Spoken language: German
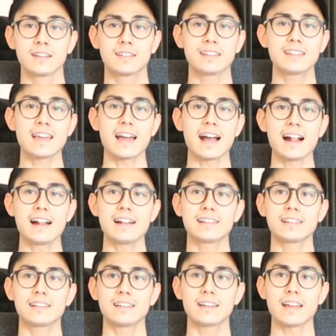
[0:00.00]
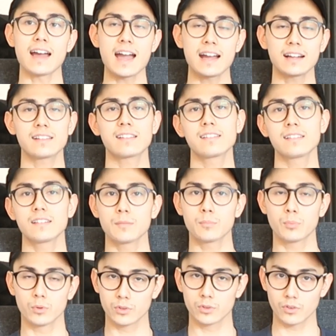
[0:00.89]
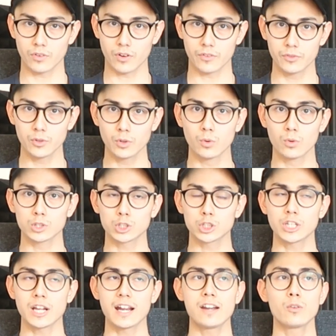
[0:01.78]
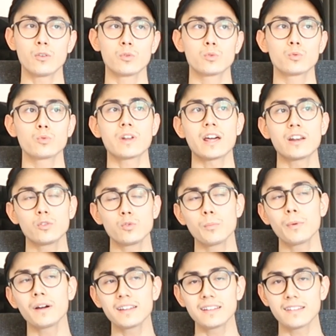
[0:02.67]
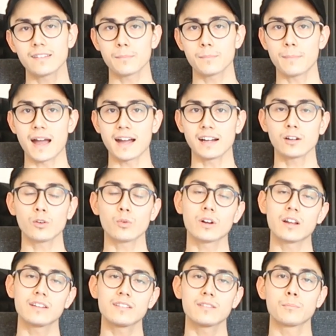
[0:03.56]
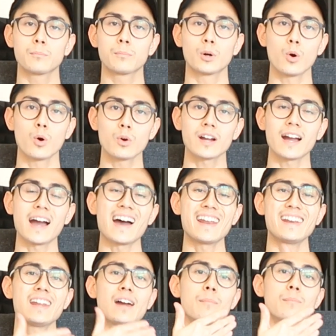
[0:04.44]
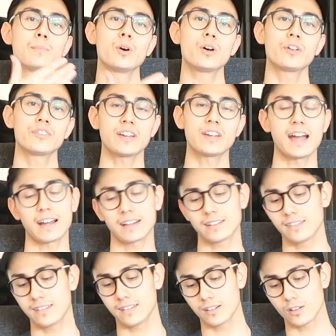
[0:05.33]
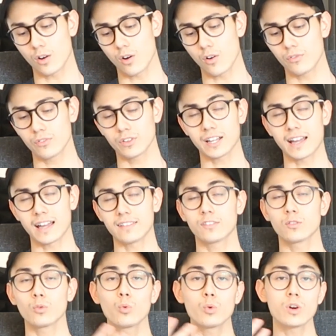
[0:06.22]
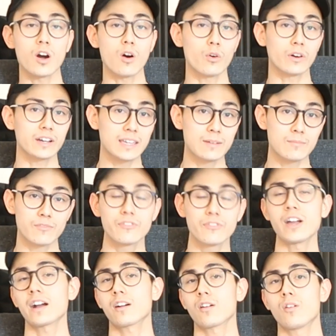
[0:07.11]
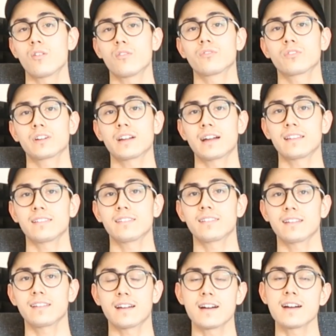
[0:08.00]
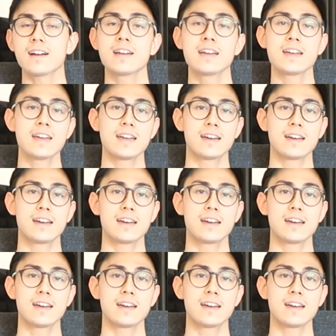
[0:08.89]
die dir halt ein Aktiendepot zur Verfügung stellen und du dann über diese Bank oder diesen Broker an der Börse Aktien kaufen kannst oder auch eben verkaufen kannst. Ja?